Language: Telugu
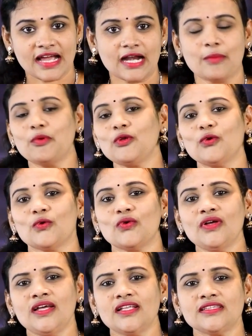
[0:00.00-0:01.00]
క్రమంలో
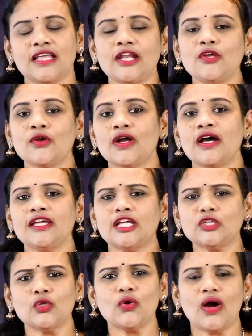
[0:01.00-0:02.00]
తన యొక్క
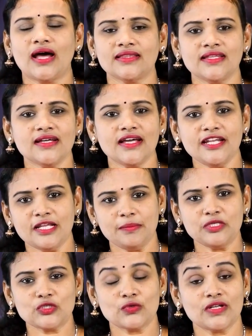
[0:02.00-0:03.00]
ఎంతో అందంగా
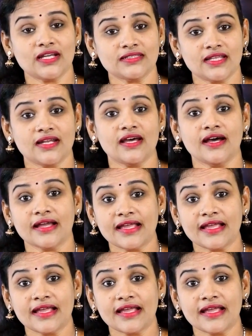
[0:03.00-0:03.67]
నిర్మించుకున్న తన